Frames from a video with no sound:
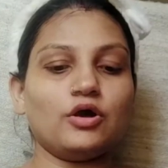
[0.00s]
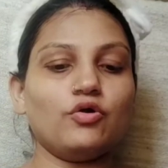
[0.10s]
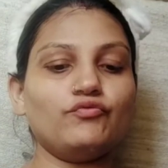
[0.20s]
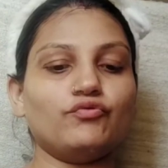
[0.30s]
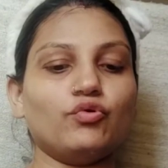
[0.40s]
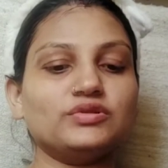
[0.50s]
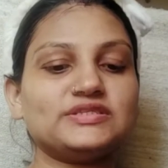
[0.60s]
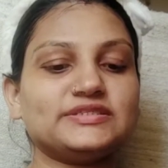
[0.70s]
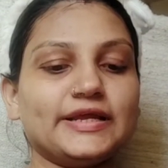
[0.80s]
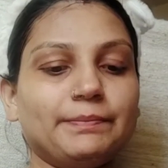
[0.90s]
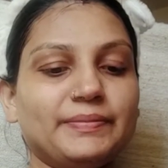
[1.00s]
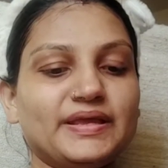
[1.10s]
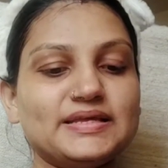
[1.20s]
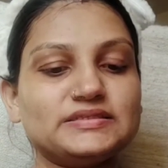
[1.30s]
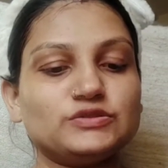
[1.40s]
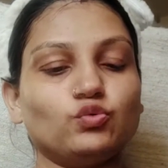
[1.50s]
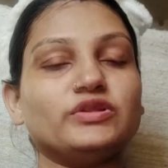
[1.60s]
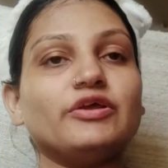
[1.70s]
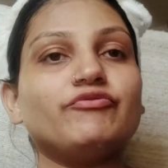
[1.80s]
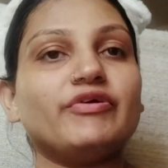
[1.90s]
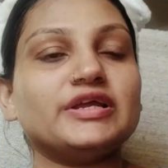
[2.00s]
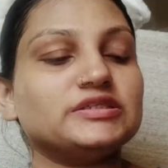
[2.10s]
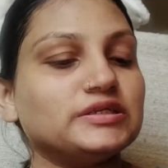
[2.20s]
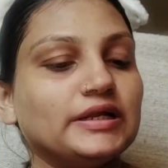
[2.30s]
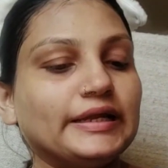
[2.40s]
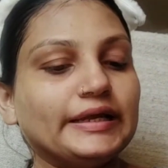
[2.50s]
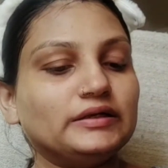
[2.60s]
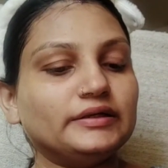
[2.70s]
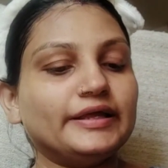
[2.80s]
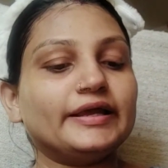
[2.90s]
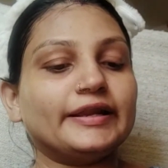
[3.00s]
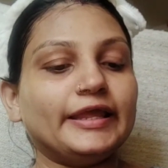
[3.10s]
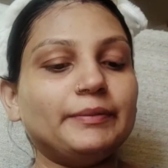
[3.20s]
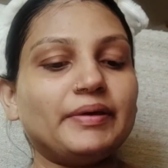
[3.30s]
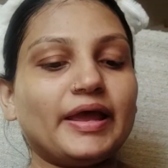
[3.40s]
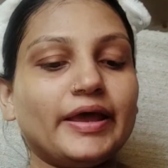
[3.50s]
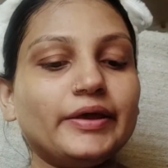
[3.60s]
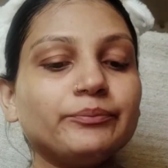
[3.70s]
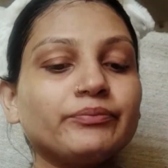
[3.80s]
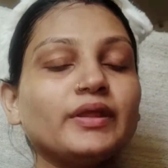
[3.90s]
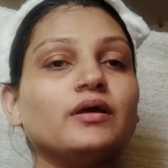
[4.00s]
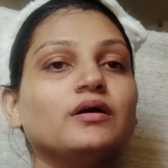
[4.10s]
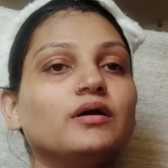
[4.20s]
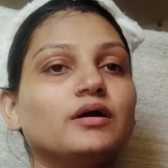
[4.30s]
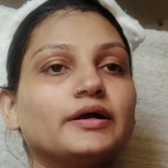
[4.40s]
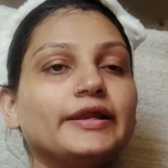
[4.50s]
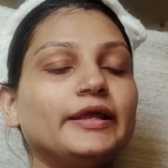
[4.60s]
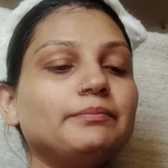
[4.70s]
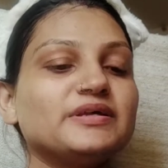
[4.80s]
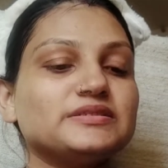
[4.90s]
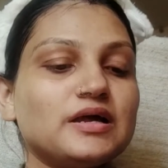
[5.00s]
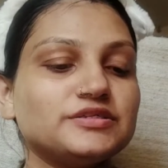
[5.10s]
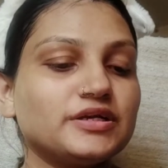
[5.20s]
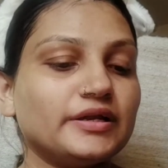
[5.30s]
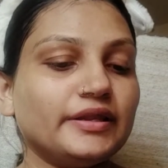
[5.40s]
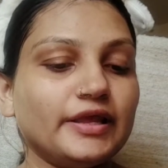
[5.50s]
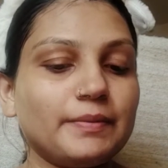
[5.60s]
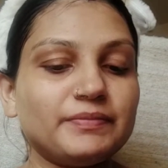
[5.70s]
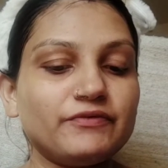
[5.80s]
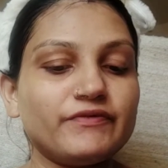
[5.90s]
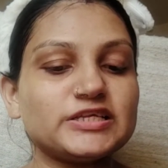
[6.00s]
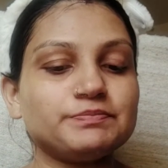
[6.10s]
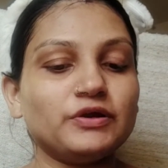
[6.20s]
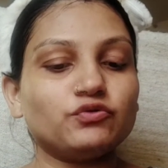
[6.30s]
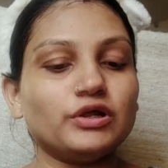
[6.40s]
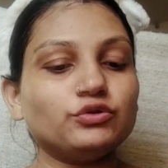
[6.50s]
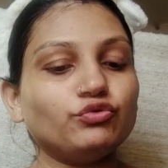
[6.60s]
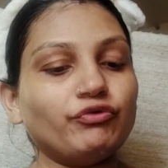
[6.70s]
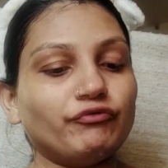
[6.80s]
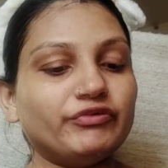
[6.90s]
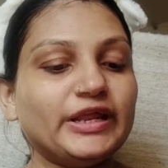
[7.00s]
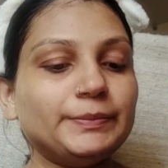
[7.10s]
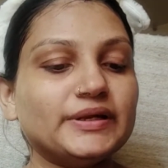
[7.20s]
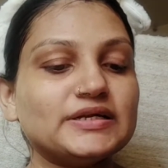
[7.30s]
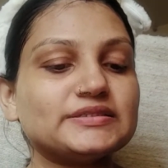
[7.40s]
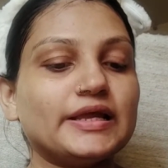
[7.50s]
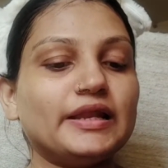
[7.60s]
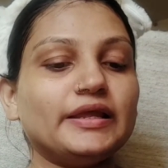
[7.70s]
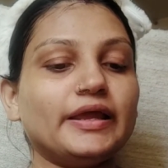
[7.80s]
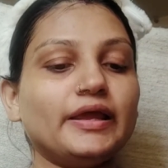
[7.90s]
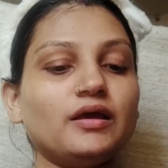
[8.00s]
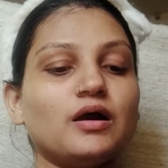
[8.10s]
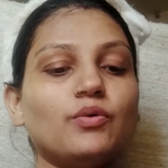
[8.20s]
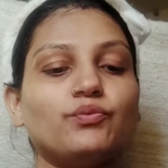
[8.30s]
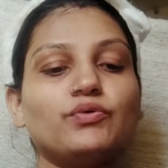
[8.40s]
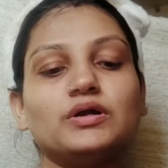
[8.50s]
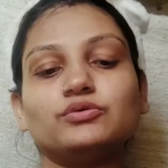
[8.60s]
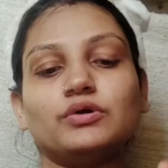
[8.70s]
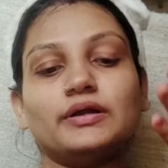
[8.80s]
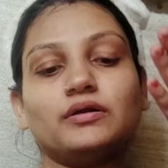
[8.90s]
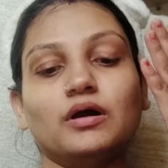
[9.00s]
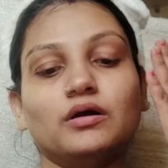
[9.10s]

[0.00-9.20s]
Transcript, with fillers: नाउ फोर्थ स्टेप इज़ सूदिंग फेशियल किट ये क्रीम है क्रीम uh, मसाज करनी है अपने फेस पे ट्वेल्व टू फिफ्टीन मिनट्स के लिए अपवर्ड टू एंड